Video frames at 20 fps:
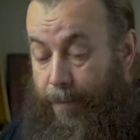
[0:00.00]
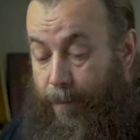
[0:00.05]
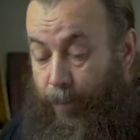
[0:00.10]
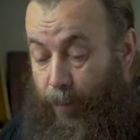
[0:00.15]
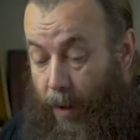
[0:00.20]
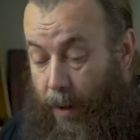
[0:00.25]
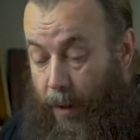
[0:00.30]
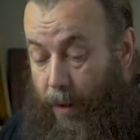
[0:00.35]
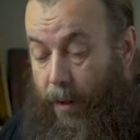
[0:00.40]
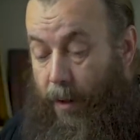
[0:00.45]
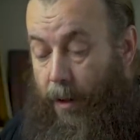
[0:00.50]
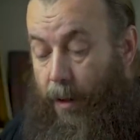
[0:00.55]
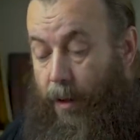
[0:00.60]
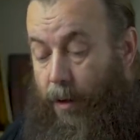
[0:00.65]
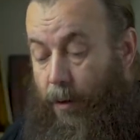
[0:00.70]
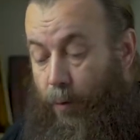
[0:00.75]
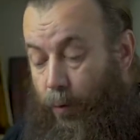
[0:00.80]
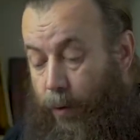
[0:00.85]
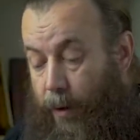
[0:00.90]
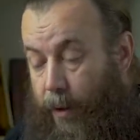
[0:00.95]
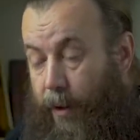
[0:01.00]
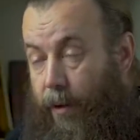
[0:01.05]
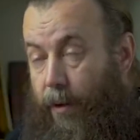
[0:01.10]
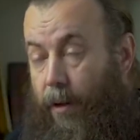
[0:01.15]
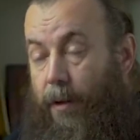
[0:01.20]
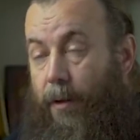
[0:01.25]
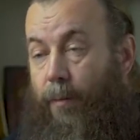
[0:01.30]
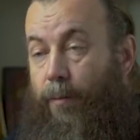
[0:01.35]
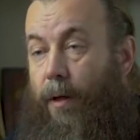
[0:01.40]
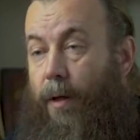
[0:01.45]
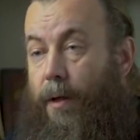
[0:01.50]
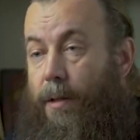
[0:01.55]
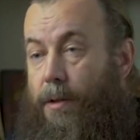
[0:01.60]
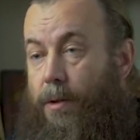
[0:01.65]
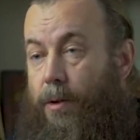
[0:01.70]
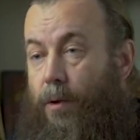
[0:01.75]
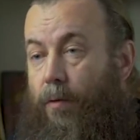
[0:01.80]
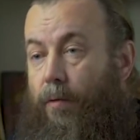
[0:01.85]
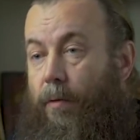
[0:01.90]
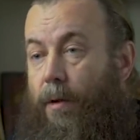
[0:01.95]
Марка, Луки, Иоанна
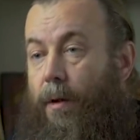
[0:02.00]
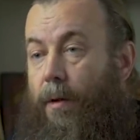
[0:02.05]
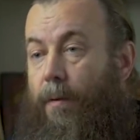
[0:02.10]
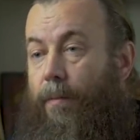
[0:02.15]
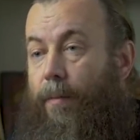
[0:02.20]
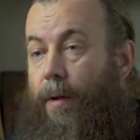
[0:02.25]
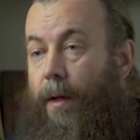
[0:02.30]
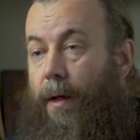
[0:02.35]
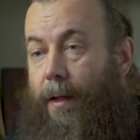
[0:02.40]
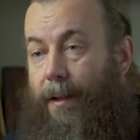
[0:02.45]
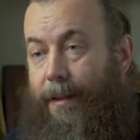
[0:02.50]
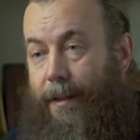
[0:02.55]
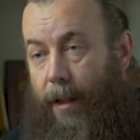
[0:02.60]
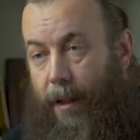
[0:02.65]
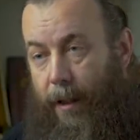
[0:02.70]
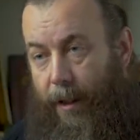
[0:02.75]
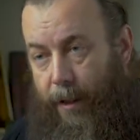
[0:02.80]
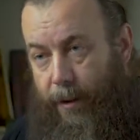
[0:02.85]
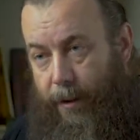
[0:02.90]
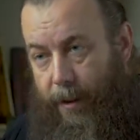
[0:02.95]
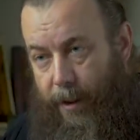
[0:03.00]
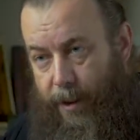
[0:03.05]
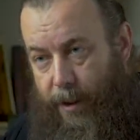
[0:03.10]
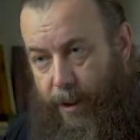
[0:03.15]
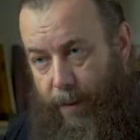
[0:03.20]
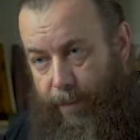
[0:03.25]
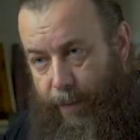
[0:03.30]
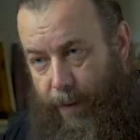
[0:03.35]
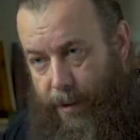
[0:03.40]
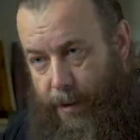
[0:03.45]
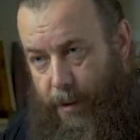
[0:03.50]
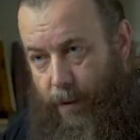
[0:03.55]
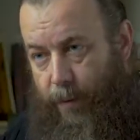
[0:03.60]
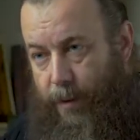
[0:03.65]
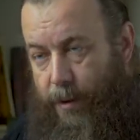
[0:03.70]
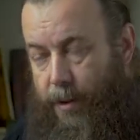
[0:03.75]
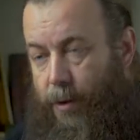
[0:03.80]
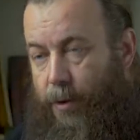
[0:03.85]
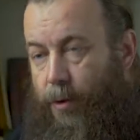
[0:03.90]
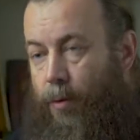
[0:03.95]
Богослова так или иначе
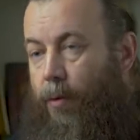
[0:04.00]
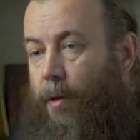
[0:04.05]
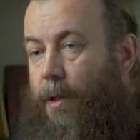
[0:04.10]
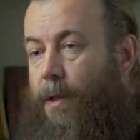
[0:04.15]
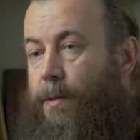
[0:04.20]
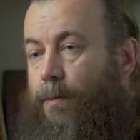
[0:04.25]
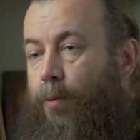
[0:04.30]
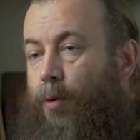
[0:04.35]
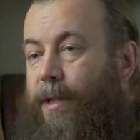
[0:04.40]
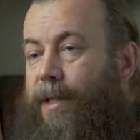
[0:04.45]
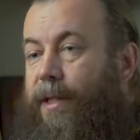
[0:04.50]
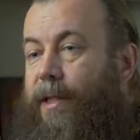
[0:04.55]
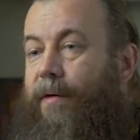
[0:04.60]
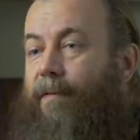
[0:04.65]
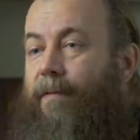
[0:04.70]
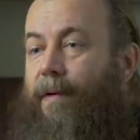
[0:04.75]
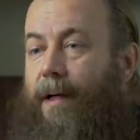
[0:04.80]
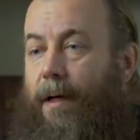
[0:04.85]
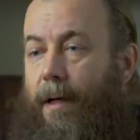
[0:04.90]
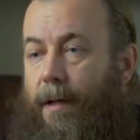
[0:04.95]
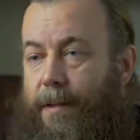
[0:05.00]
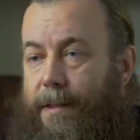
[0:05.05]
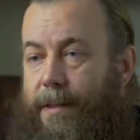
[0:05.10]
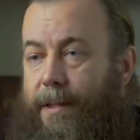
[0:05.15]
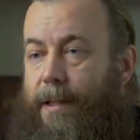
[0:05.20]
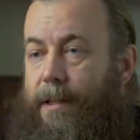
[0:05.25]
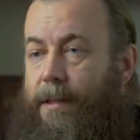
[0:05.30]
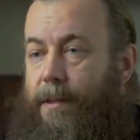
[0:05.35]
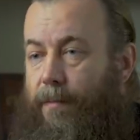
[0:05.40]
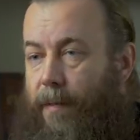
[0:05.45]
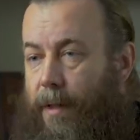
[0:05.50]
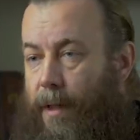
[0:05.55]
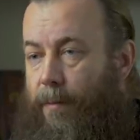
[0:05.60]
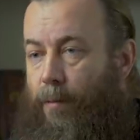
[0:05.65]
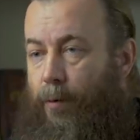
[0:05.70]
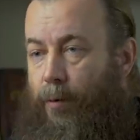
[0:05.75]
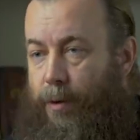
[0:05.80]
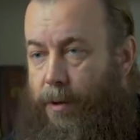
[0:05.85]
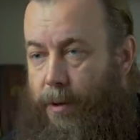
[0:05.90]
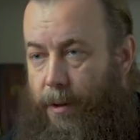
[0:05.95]
описывается, что Господь являлся
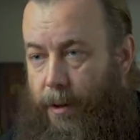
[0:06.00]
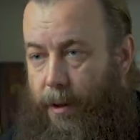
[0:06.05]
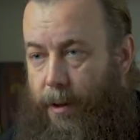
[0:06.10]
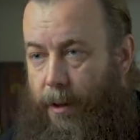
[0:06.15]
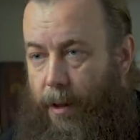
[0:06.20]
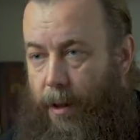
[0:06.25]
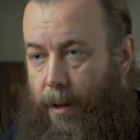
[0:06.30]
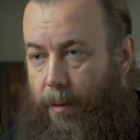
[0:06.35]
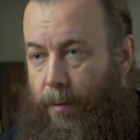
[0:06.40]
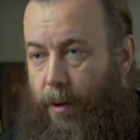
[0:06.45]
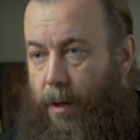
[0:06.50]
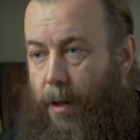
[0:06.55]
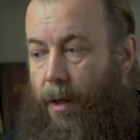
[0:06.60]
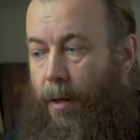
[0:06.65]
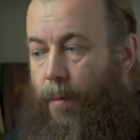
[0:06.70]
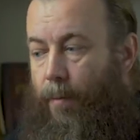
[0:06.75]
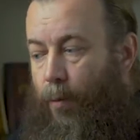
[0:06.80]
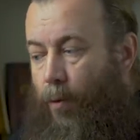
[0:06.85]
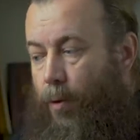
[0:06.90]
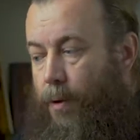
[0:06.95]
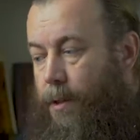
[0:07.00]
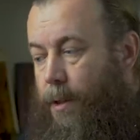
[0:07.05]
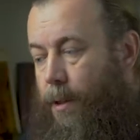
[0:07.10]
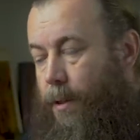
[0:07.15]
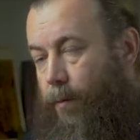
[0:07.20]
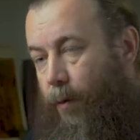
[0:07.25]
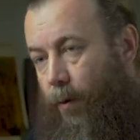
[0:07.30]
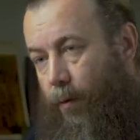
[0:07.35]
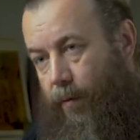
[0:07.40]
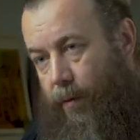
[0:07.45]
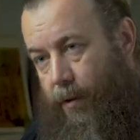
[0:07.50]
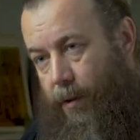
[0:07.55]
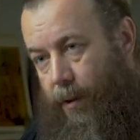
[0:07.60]
своим ученикам после своего